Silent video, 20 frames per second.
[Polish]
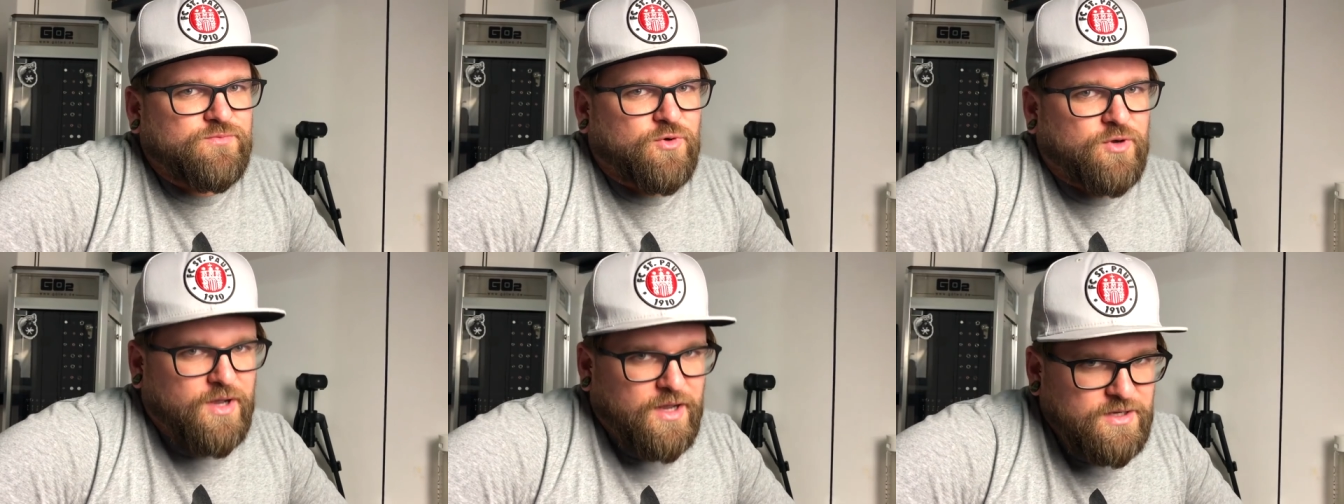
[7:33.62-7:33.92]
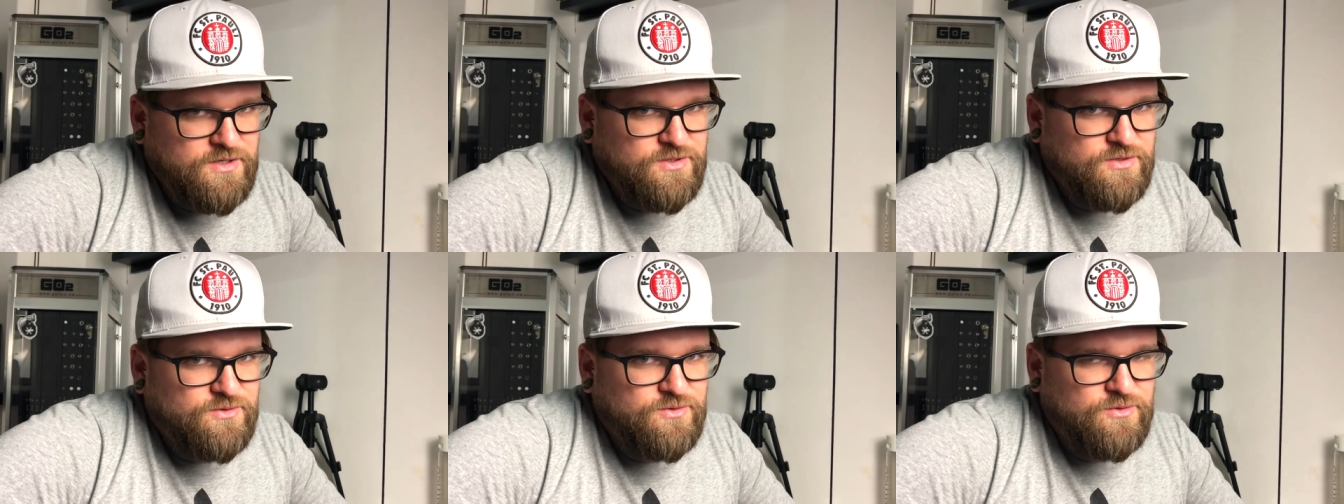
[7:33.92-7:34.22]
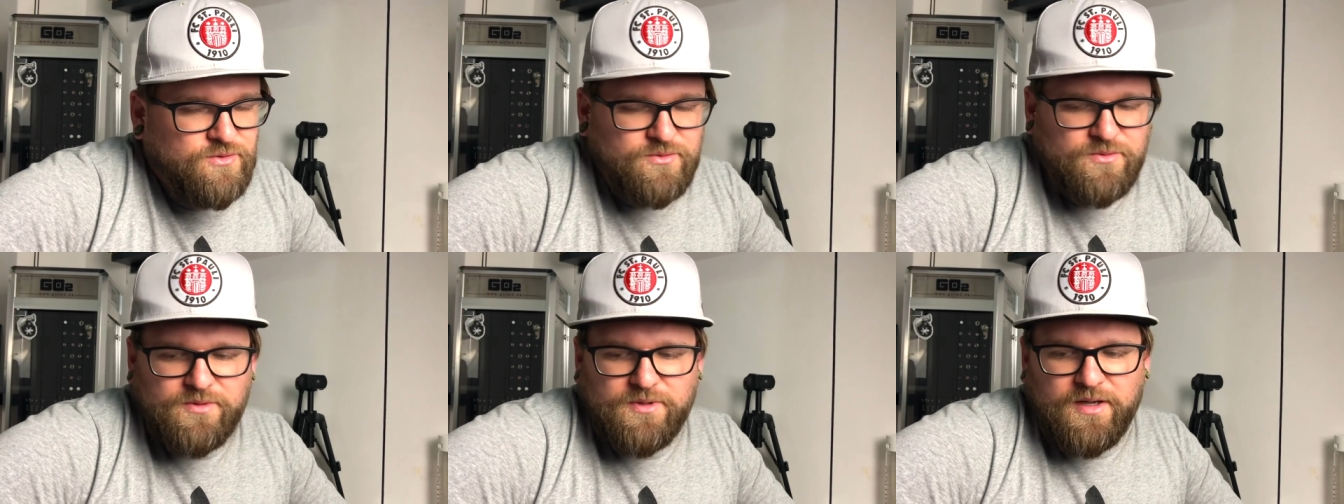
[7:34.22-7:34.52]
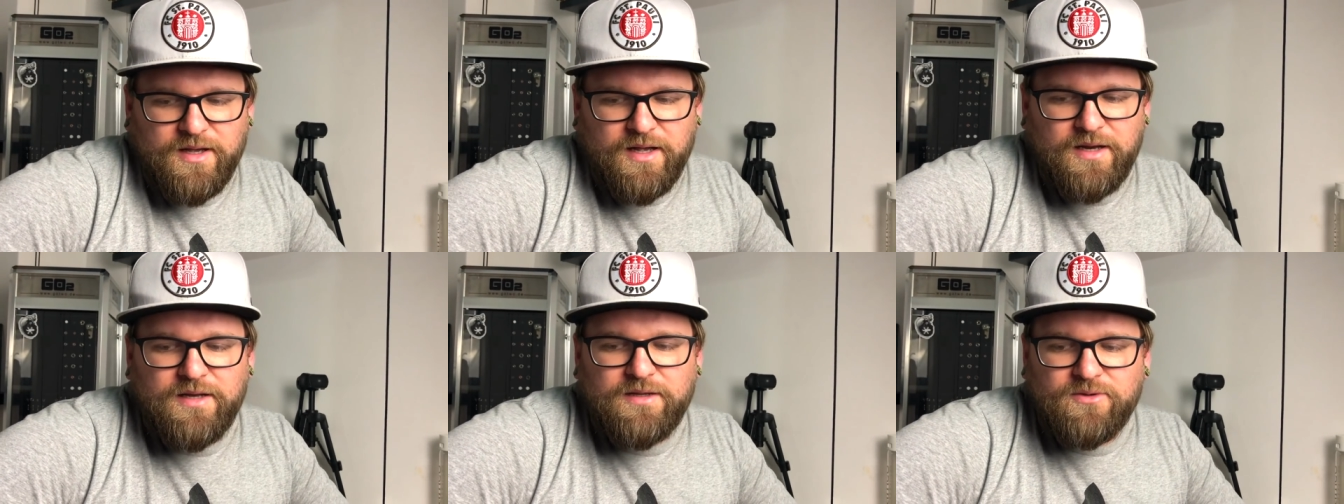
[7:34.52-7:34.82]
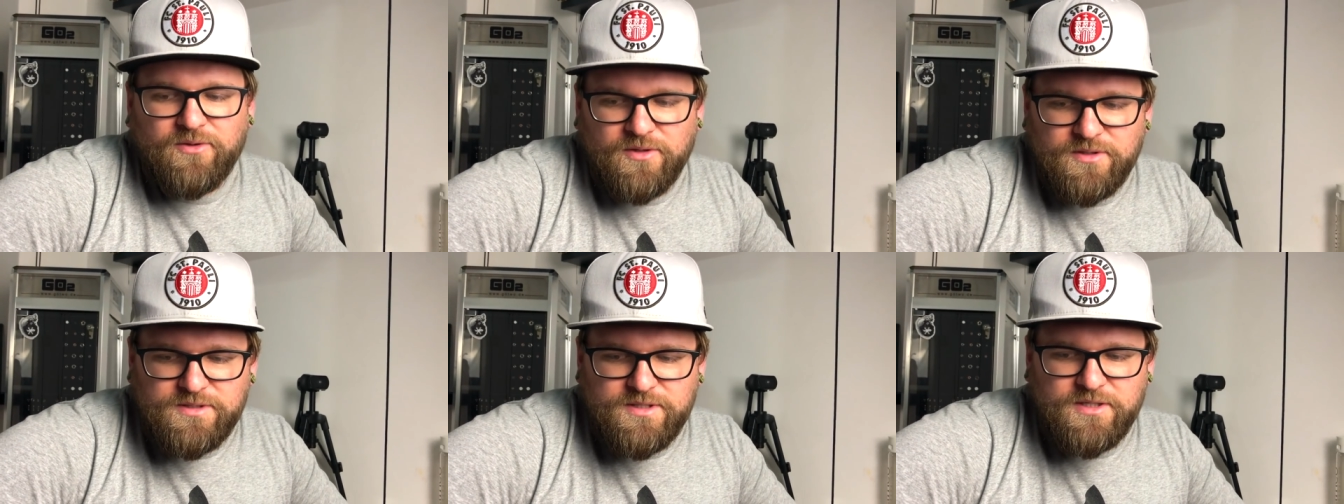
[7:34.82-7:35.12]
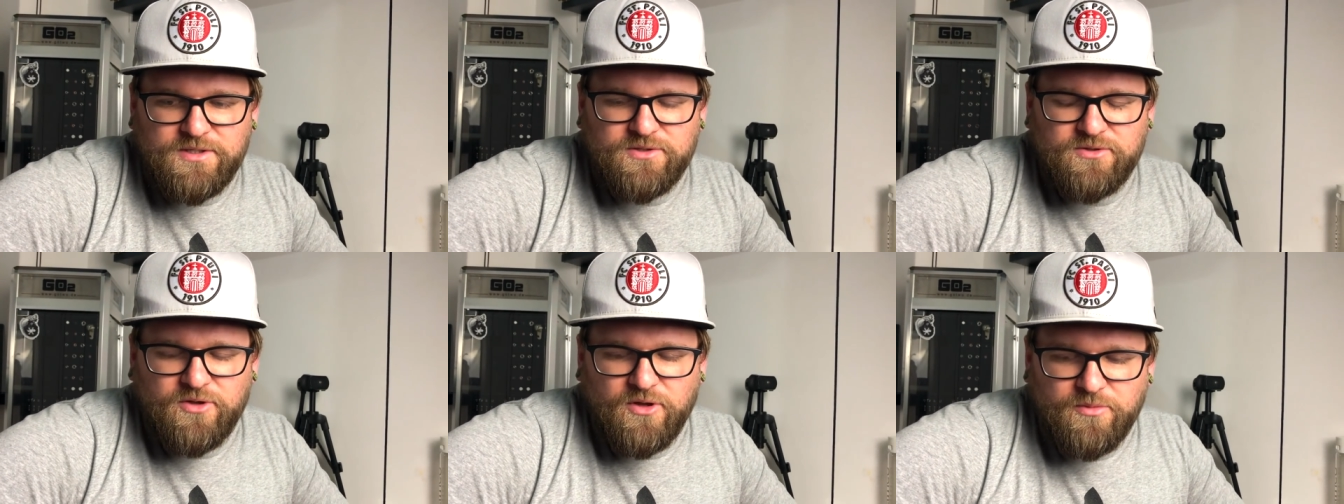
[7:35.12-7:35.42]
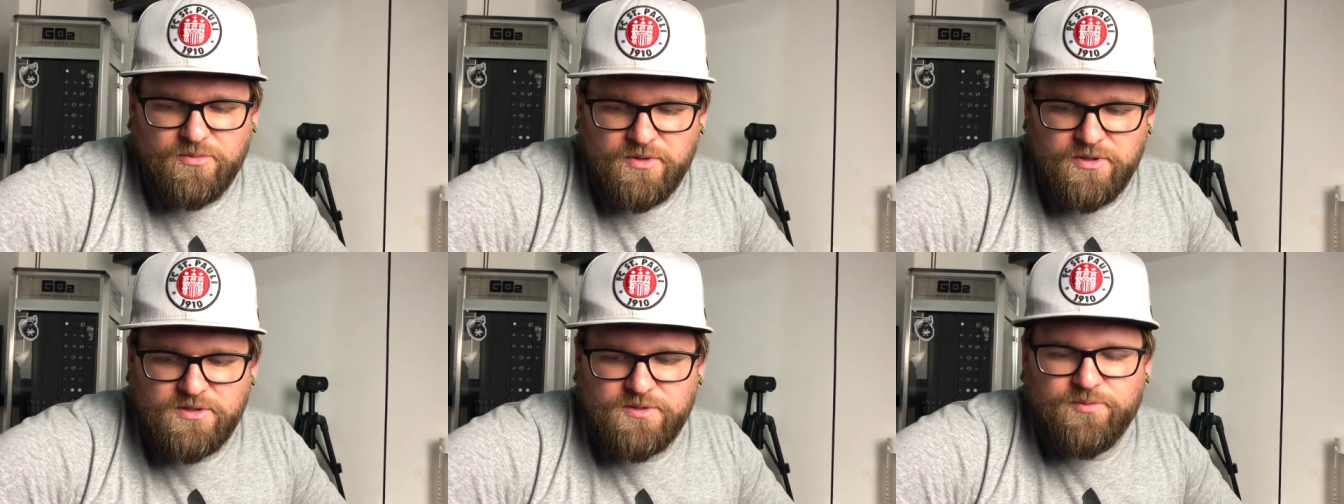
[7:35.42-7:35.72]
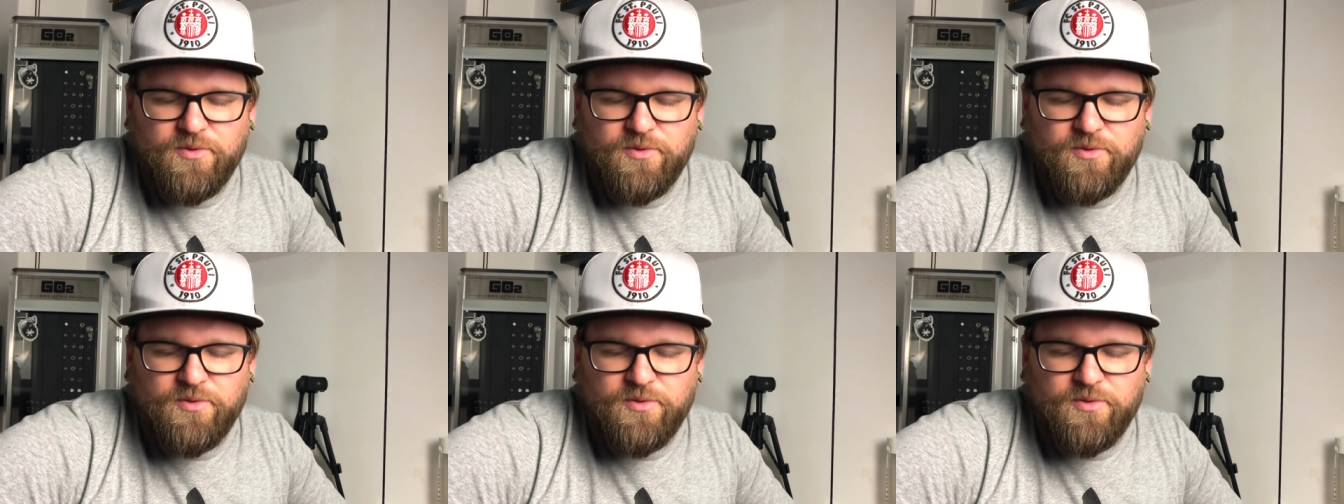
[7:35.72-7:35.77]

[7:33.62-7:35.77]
pokażę to, ale to jest też dobry